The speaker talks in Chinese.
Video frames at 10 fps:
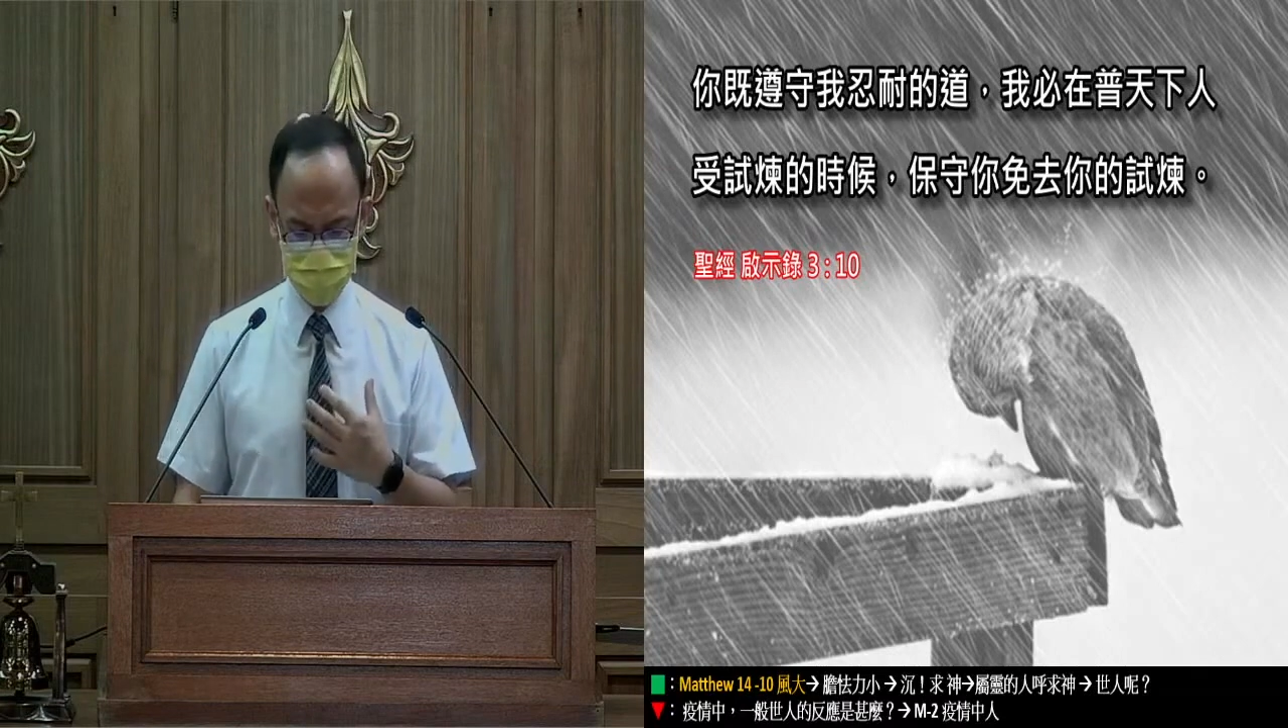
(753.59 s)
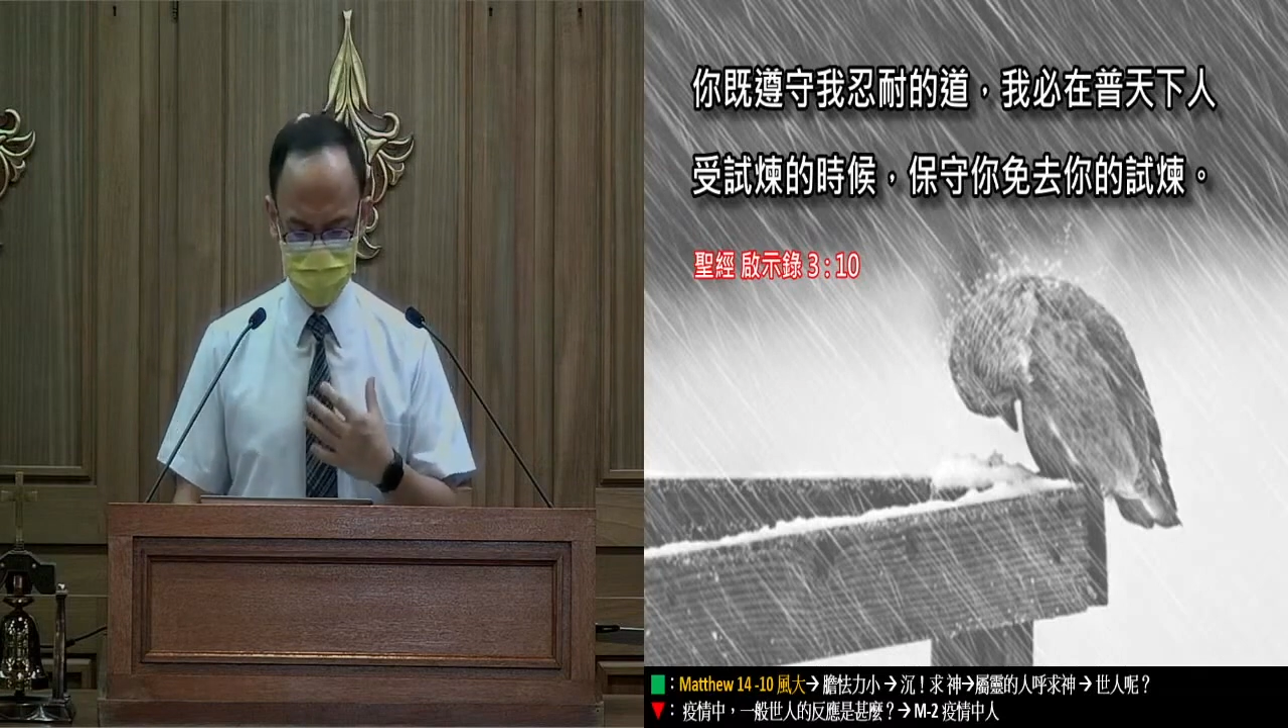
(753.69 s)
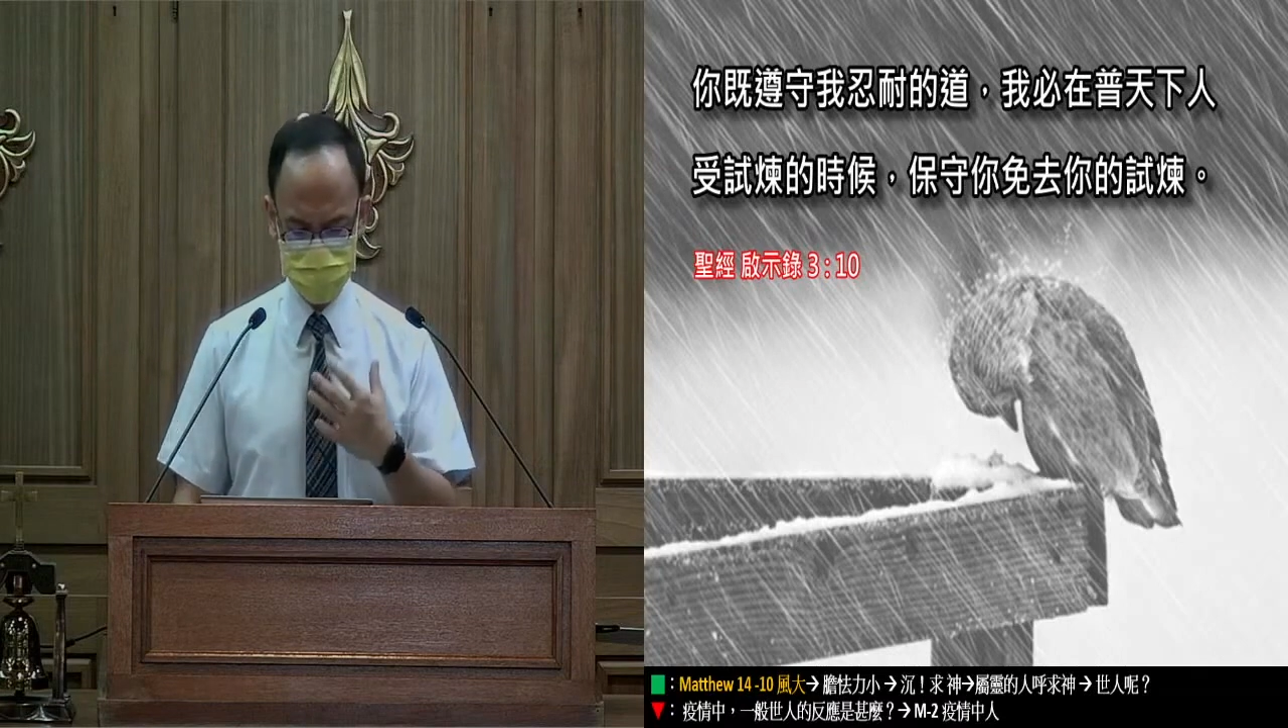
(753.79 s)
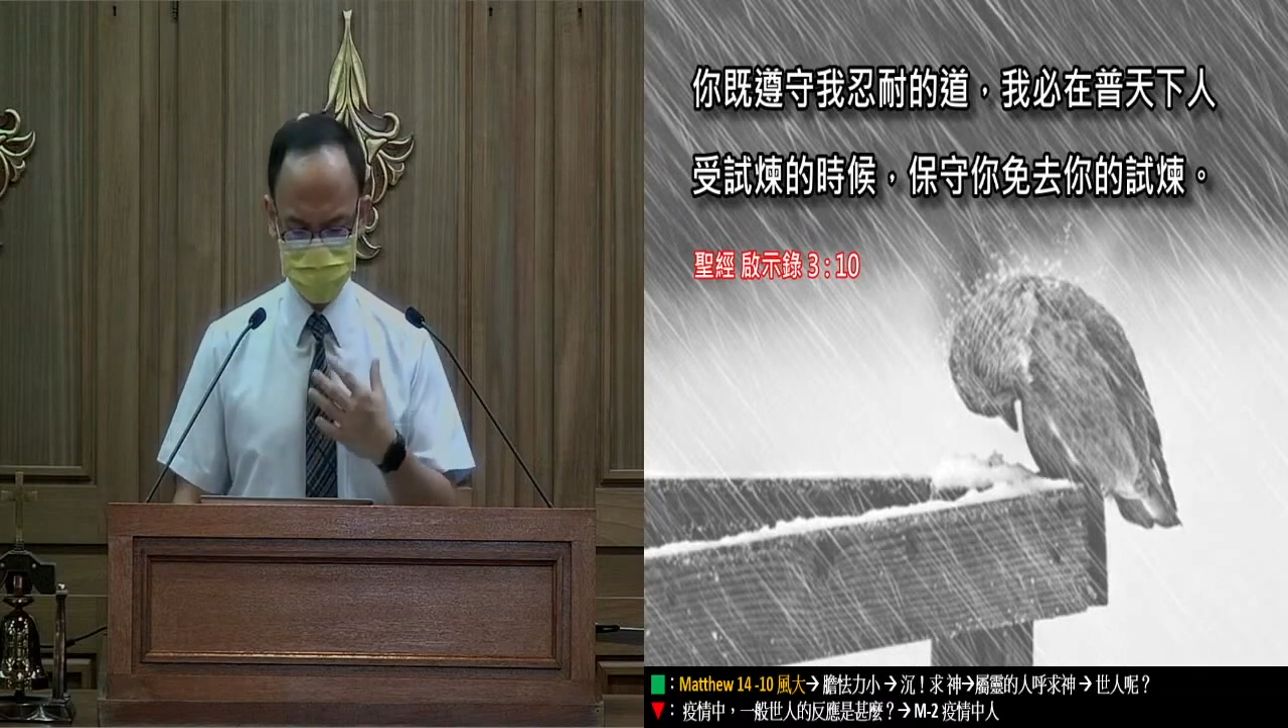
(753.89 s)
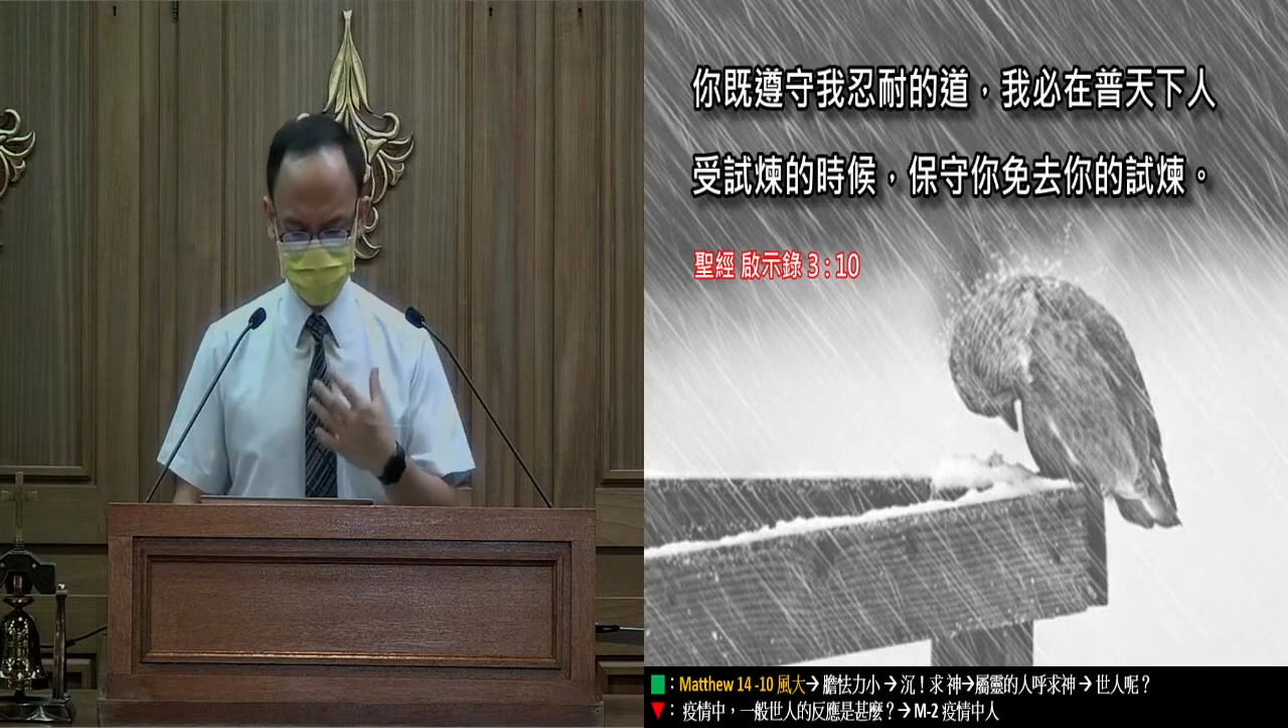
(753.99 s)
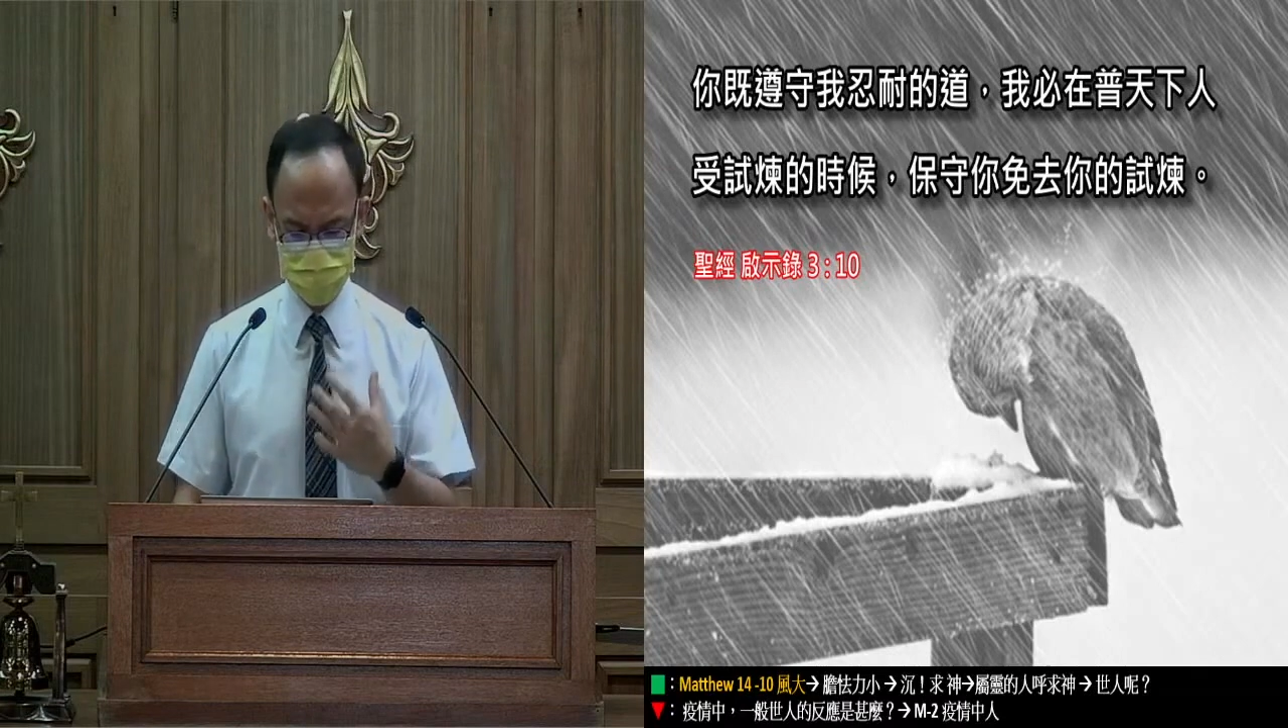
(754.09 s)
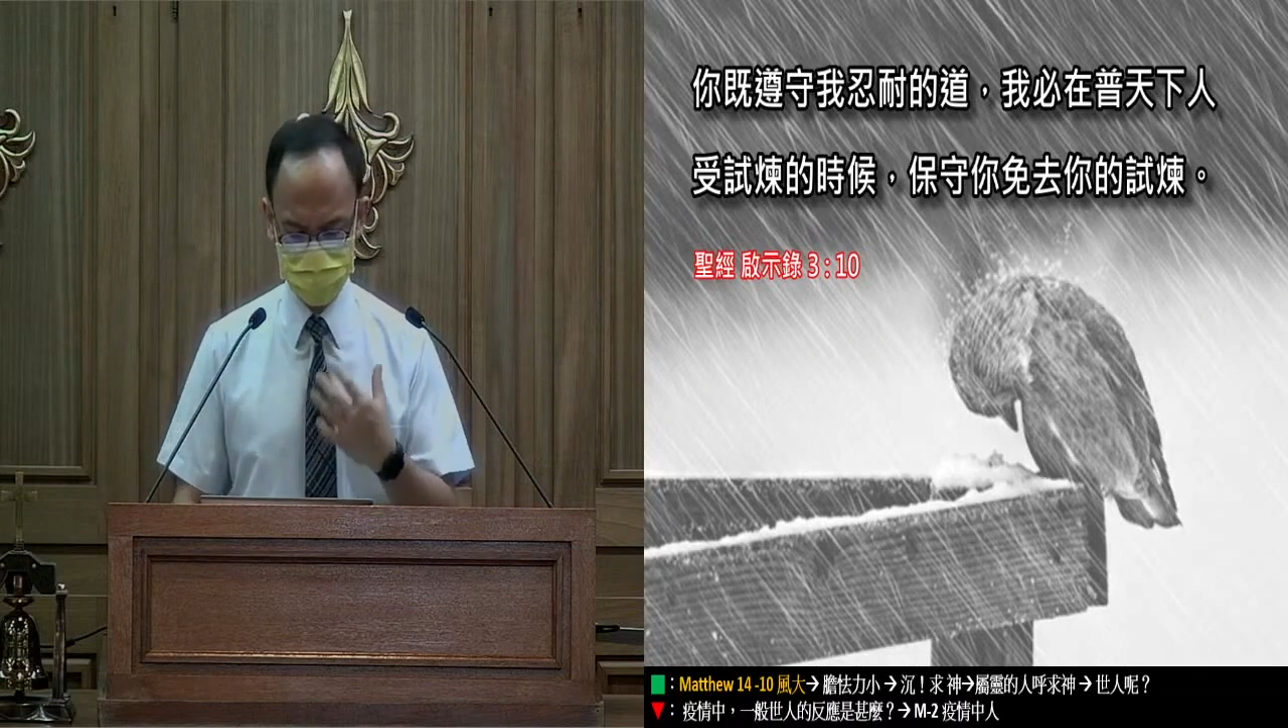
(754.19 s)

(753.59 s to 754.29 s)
要遵